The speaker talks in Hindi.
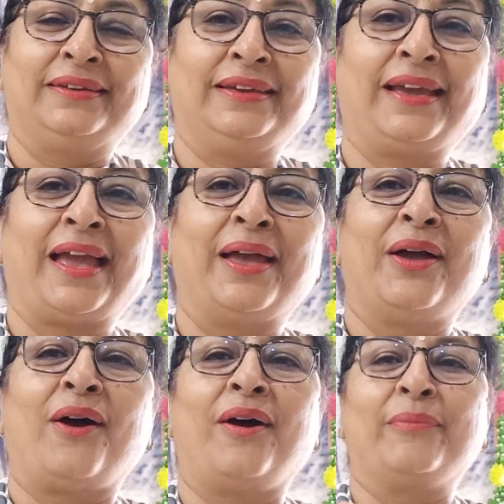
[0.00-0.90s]
ठीक है
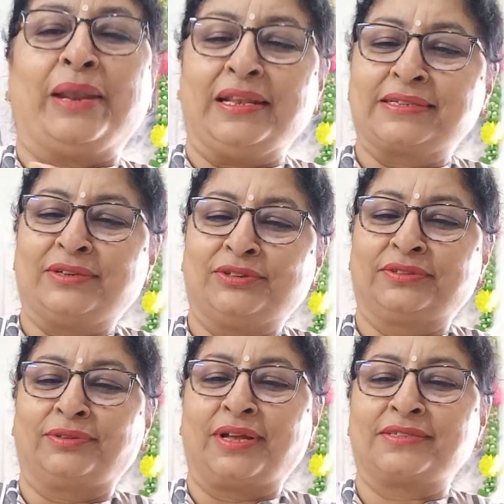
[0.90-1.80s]
और मैंने इसको
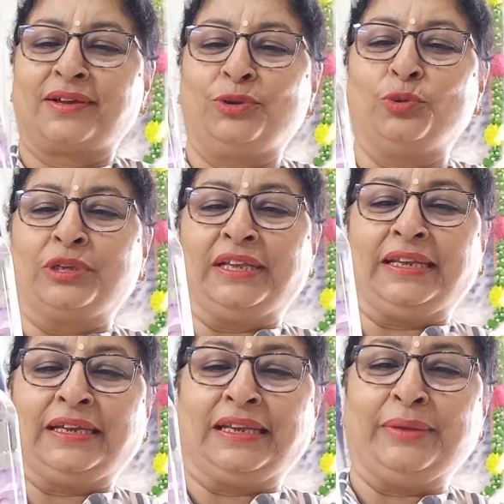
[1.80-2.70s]
थोड़ा सा लुक
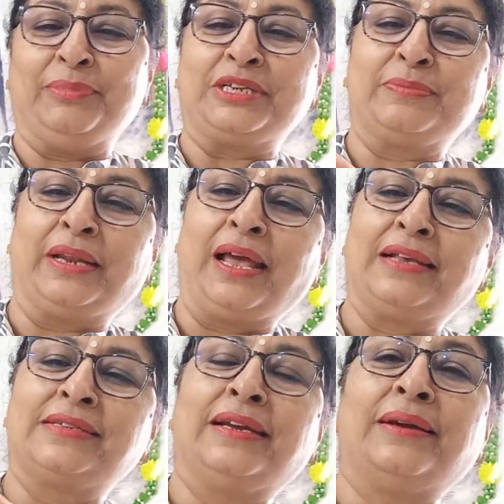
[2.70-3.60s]
देने के लिए बीच में ना
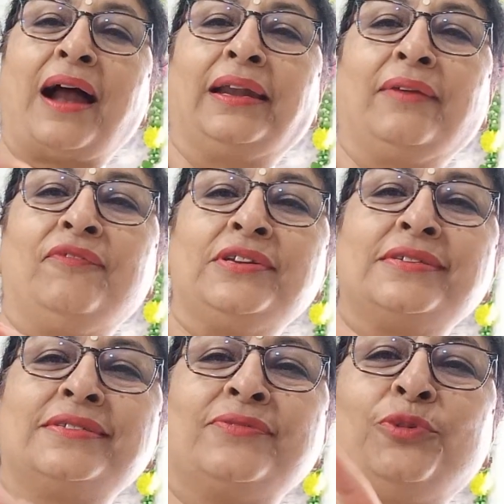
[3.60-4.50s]
ऐसे
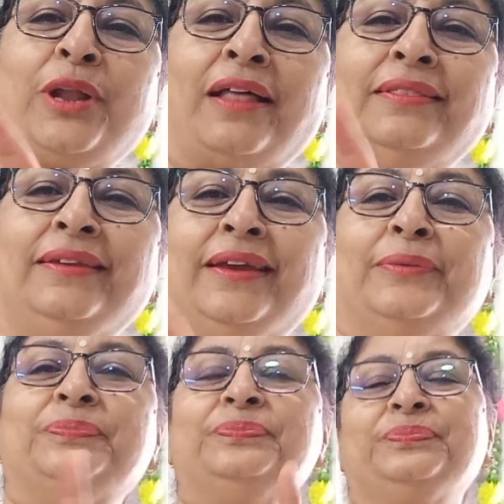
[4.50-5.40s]
आर्टिफिशियल से वो डाल दी
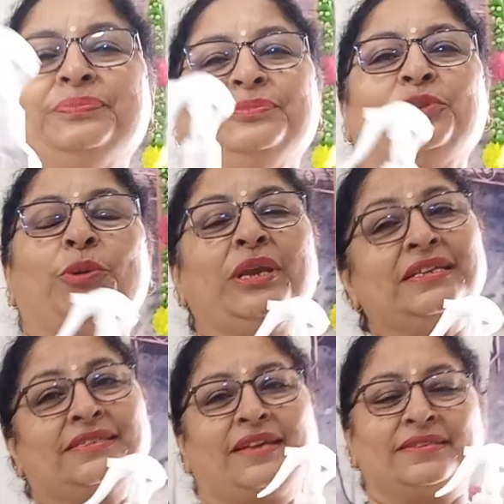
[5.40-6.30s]
तो
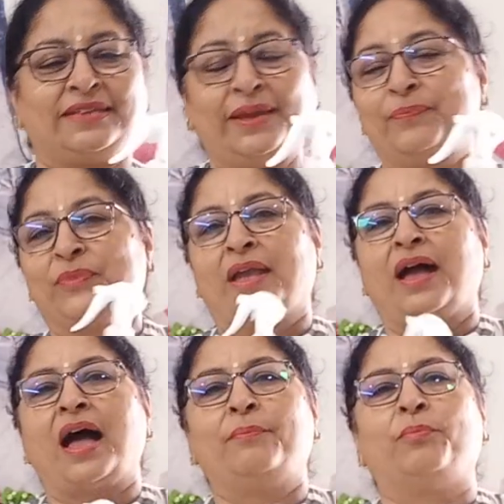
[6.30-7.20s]
इस तरह से
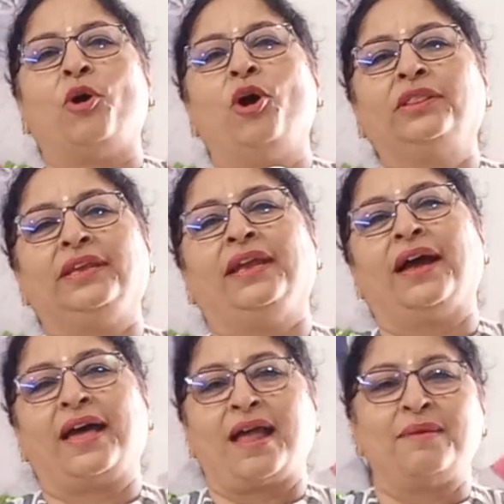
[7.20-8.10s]
आप बहुत ही
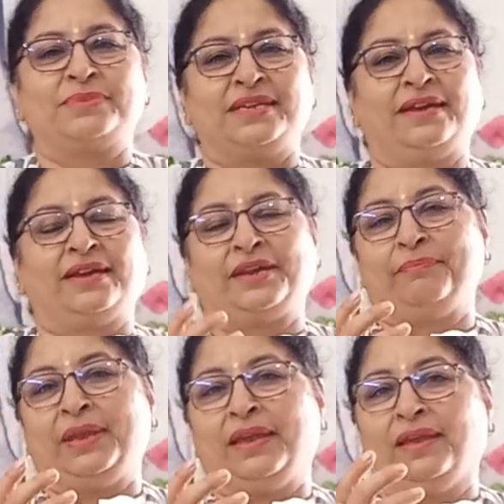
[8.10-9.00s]
आराम से घर
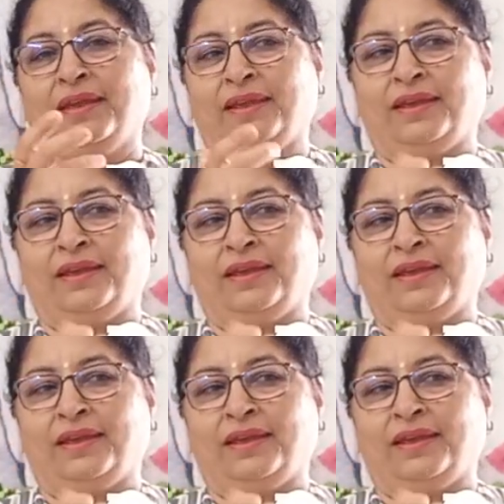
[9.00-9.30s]
में